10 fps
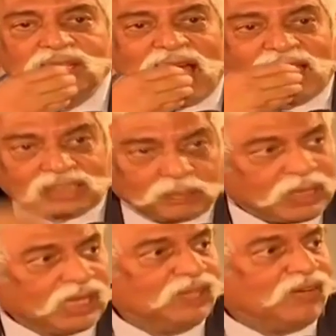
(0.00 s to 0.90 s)
लार
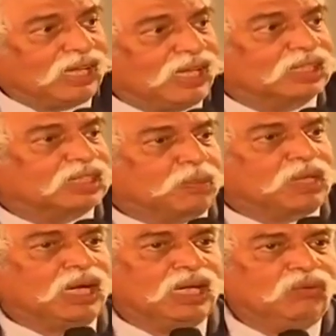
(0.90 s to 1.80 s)
टपकाने वाला एक
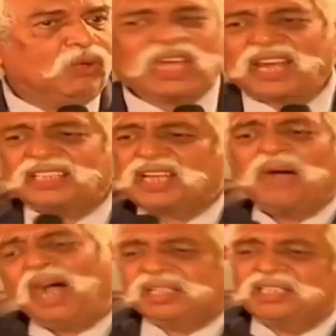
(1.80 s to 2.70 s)
तबका है वो कह रहा साहब
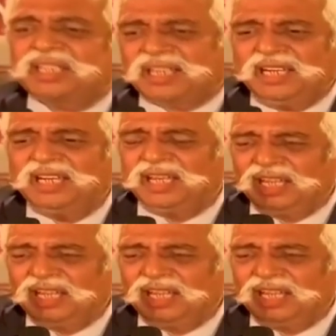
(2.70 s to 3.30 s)
हाँ ठीक है